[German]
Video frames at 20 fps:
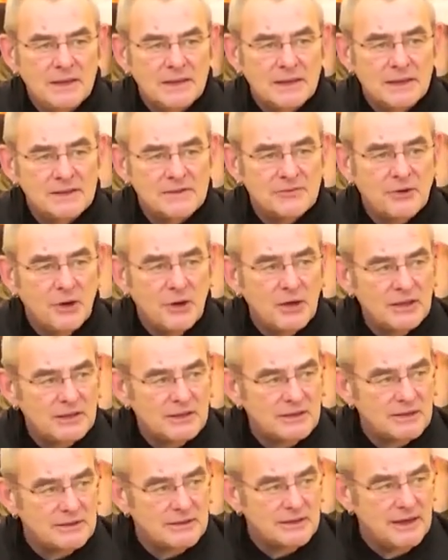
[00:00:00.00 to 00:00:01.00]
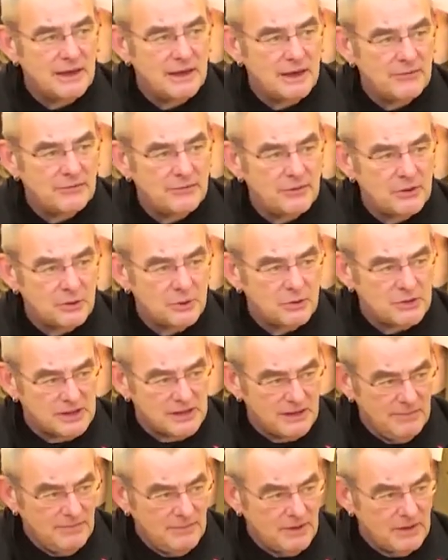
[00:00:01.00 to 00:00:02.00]
Das folgt der von uns
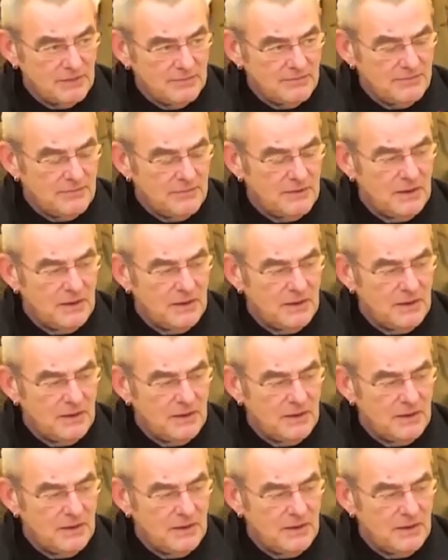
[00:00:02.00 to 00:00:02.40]
immer